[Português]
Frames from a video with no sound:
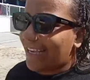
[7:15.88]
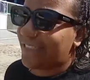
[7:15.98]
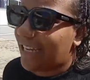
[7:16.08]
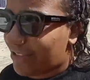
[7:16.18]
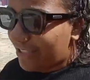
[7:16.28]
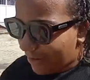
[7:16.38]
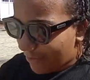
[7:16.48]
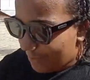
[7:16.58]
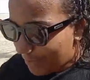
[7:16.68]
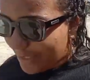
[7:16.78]
a gente saiu de
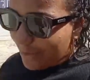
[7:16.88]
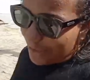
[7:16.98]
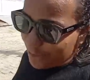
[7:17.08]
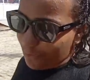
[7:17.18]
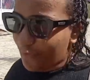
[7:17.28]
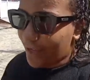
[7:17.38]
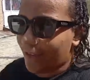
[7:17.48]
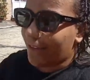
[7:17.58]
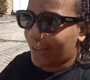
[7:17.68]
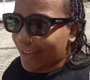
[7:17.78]
Itaguaí pra Itaguaí chover.
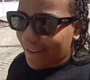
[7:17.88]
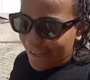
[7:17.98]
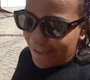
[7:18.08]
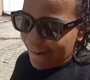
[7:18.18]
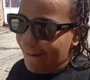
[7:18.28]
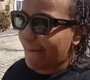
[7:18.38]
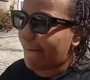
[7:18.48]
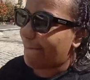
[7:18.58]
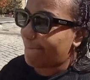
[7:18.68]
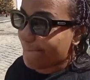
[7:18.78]

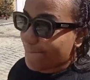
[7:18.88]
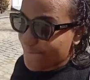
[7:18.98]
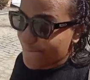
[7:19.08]
Exatamente.